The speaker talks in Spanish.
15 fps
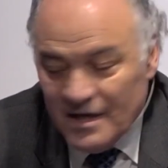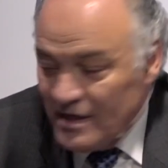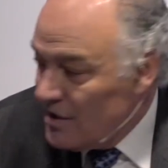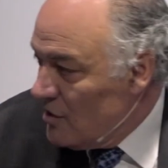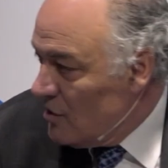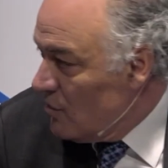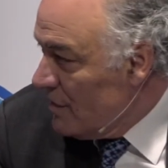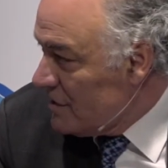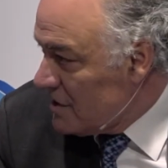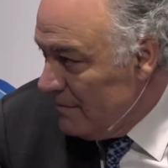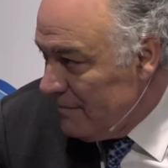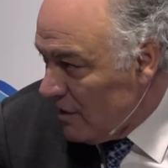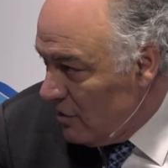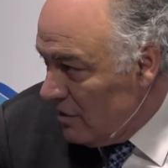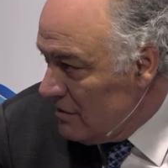no es el
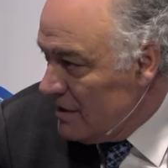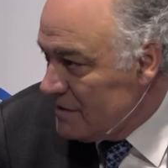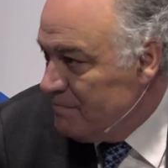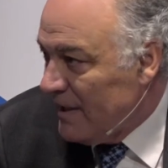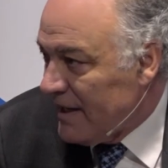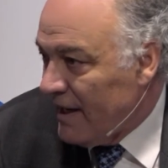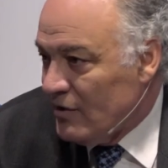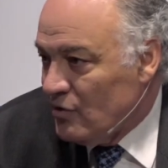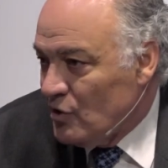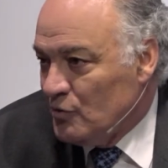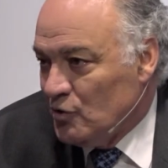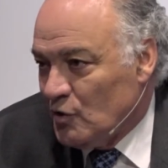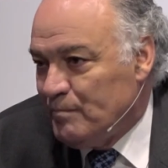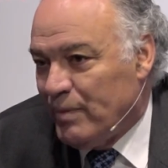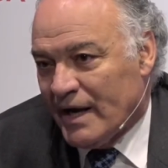mejor, para, no
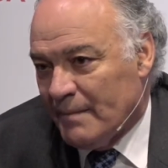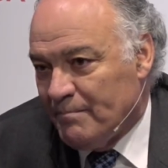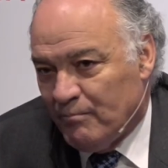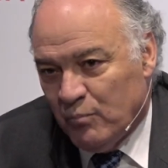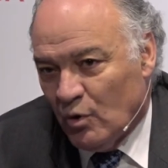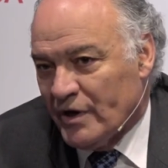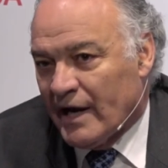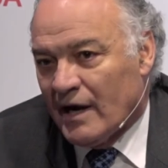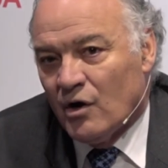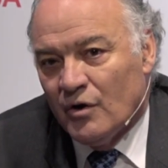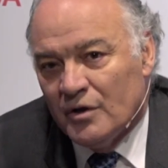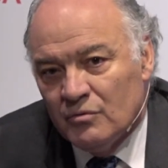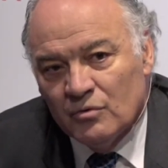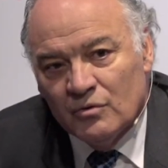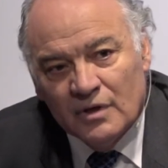es para ponerlo
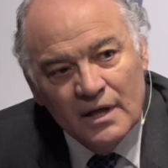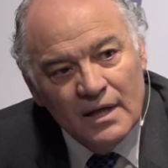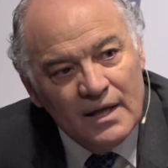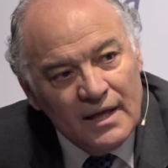en un